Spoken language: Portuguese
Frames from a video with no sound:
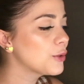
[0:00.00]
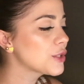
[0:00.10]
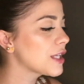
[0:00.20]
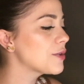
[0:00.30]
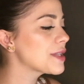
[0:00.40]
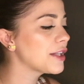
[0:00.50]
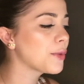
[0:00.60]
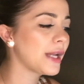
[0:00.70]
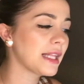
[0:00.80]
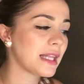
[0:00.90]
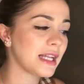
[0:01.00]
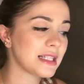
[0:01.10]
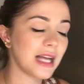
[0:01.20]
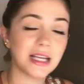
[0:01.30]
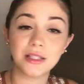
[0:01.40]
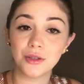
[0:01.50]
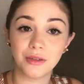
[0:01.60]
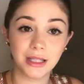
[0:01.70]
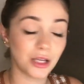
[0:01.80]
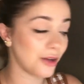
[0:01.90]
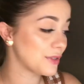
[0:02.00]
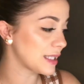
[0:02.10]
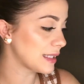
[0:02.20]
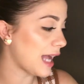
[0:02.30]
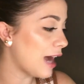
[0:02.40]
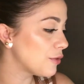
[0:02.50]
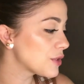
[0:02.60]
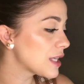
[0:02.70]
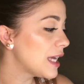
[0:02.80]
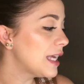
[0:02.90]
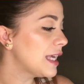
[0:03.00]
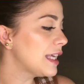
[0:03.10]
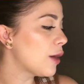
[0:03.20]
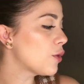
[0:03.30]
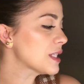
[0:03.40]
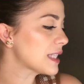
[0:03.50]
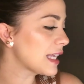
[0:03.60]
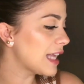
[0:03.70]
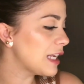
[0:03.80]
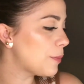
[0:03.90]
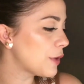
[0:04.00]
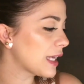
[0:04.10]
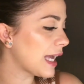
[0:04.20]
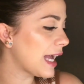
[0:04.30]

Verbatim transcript: Custando R$ 143,99. E eu gostei dele porque